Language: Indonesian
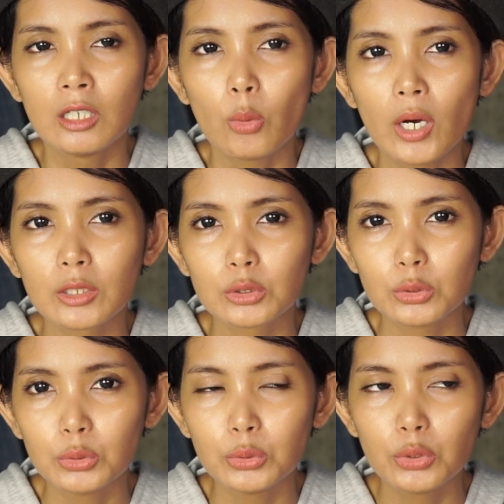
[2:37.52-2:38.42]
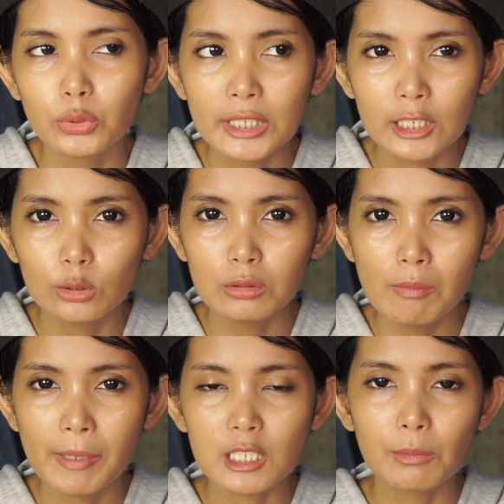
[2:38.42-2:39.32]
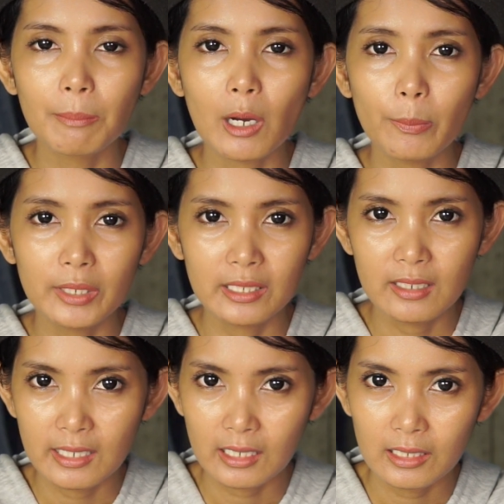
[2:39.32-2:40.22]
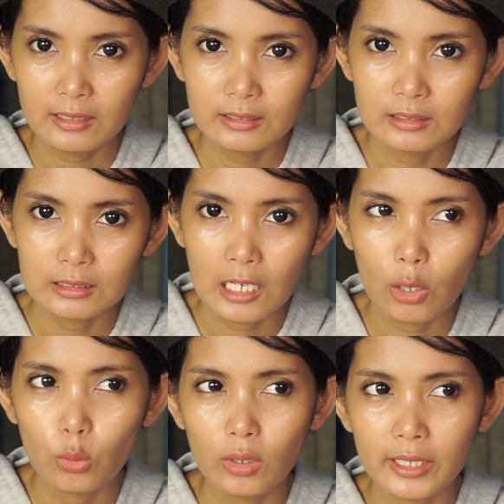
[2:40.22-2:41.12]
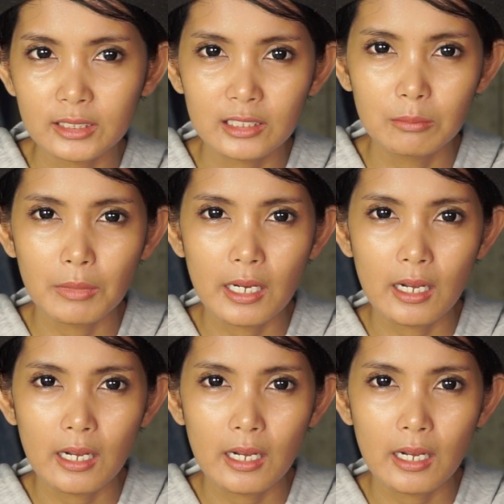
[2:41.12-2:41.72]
waktu dulu itu pas bapak aku meninggal aku kelas 5